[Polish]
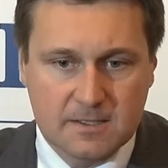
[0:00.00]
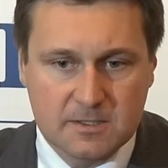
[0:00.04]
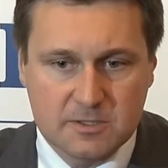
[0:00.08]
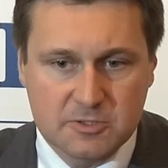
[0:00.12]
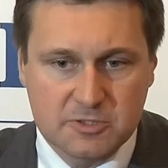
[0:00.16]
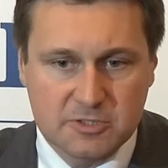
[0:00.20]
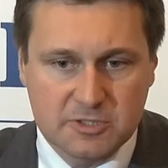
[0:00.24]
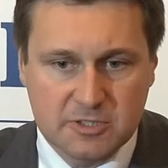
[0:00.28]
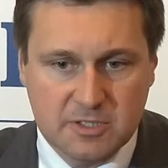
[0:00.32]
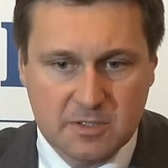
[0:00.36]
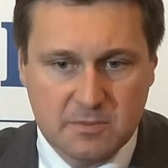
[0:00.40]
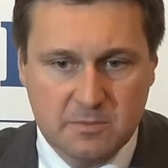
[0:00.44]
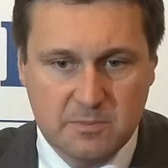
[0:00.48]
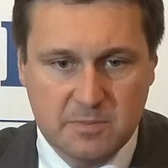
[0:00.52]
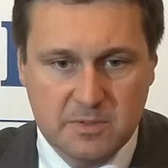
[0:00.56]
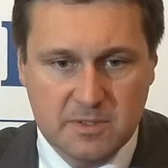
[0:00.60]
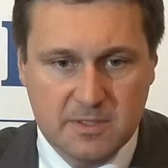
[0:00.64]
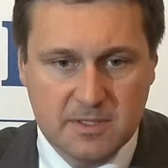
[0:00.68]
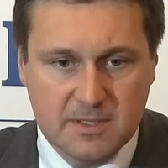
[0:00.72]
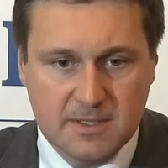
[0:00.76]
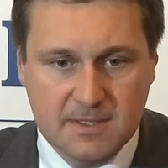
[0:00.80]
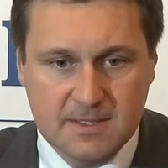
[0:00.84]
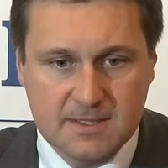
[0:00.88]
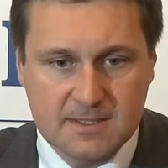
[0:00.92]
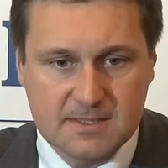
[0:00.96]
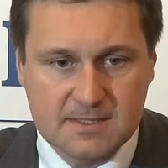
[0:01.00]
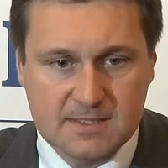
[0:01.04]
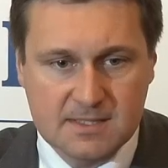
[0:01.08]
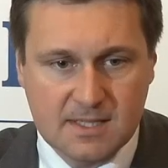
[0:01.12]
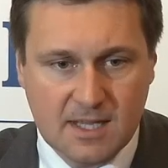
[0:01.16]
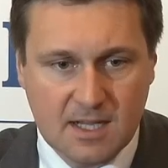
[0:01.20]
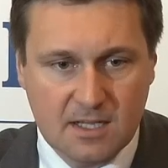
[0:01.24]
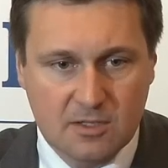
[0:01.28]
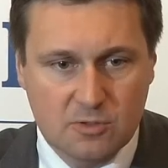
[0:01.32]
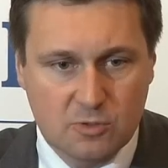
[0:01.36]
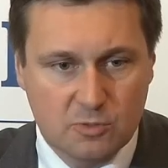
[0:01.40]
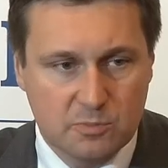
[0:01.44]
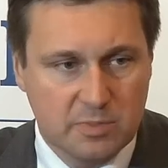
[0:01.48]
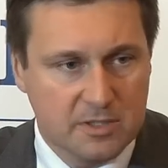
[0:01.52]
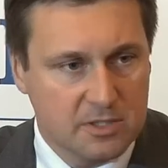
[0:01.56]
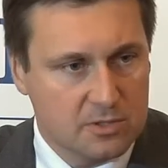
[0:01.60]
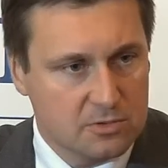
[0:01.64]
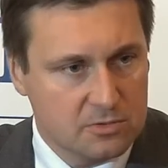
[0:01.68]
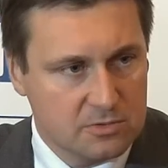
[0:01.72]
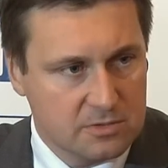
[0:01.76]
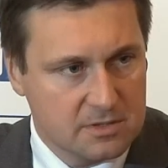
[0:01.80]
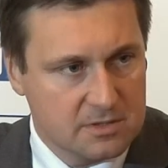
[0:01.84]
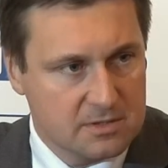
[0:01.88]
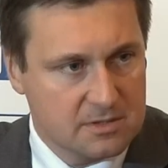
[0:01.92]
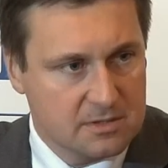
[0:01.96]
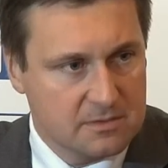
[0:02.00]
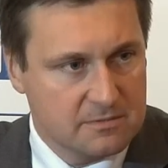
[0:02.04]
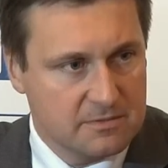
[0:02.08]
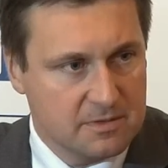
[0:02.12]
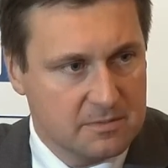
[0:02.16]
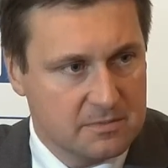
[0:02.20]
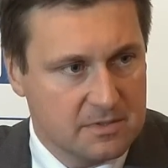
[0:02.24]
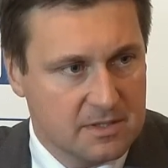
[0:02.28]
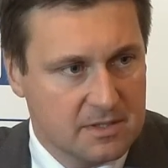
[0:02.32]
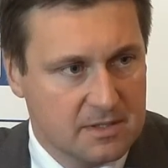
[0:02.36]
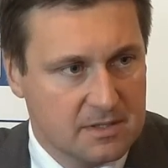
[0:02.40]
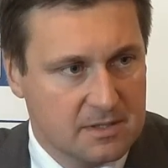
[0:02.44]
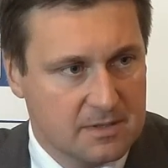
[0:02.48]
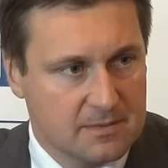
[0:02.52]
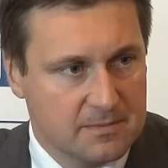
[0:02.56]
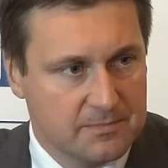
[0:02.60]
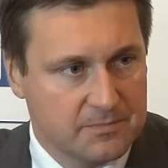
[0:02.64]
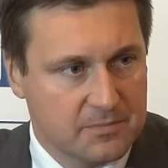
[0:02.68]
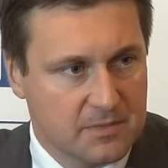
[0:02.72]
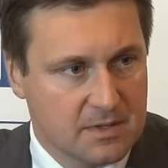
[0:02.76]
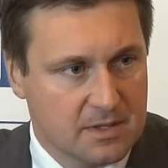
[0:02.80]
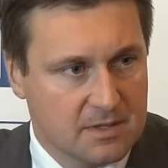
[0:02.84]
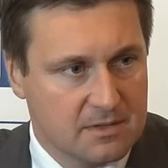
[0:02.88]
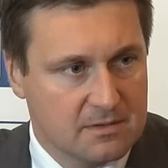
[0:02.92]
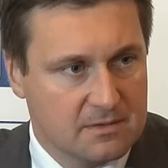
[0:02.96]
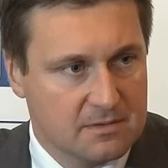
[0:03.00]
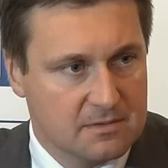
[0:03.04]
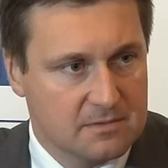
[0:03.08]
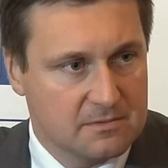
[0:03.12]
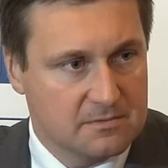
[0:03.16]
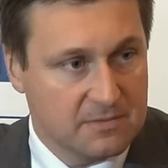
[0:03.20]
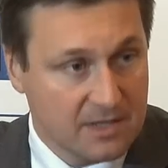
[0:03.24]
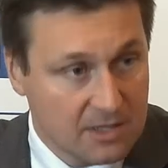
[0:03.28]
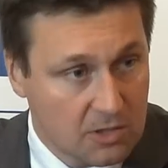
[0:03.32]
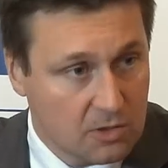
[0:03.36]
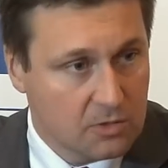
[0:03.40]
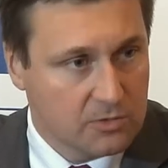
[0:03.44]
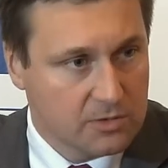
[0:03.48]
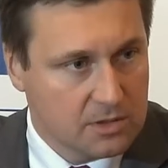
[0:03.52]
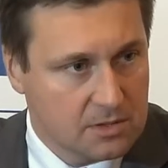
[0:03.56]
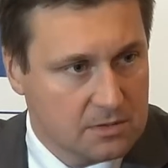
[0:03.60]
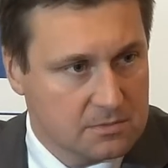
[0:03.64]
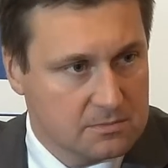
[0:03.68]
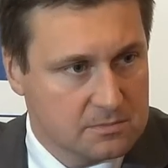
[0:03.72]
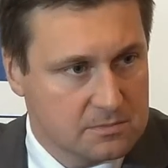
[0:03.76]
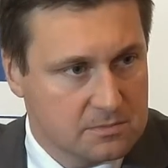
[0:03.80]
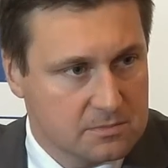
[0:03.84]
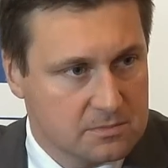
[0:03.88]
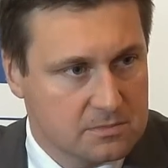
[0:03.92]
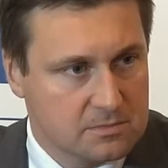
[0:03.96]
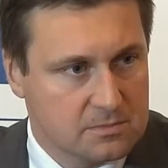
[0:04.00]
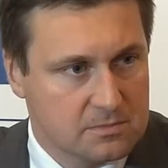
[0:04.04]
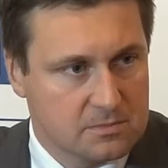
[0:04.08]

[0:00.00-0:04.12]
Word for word: y, żeby z tak grubej rury we mnie mm, y, walono